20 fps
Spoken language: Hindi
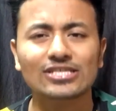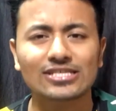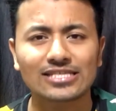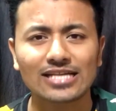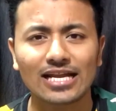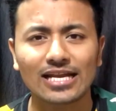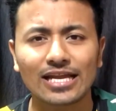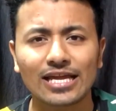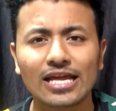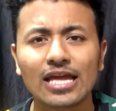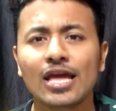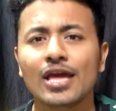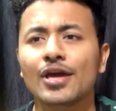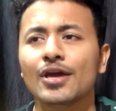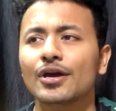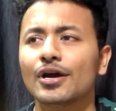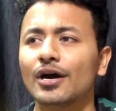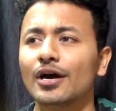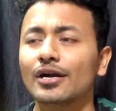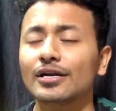जचा
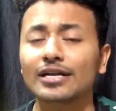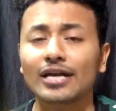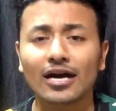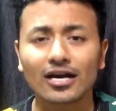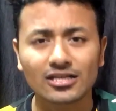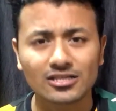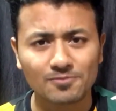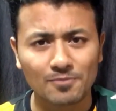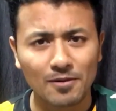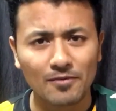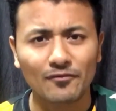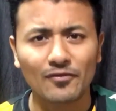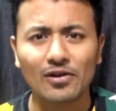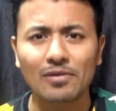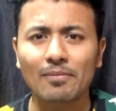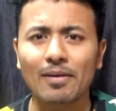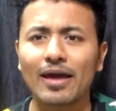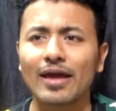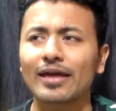नहीं ठग्स पे फिल्म